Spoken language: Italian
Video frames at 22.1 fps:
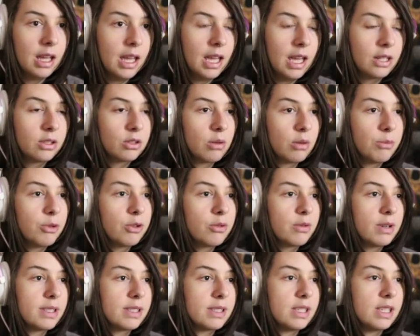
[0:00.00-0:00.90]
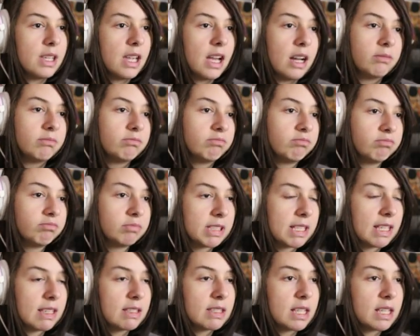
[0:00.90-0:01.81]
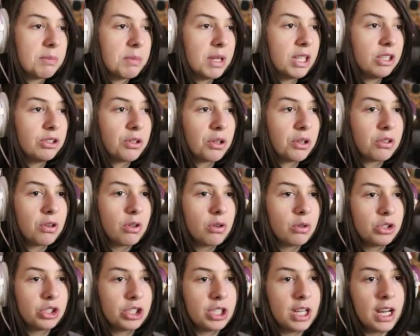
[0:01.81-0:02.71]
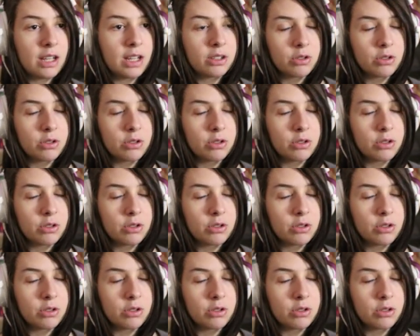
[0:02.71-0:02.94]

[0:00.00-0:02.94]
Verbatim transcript: E comunque sia, senza me intorno riuscirei a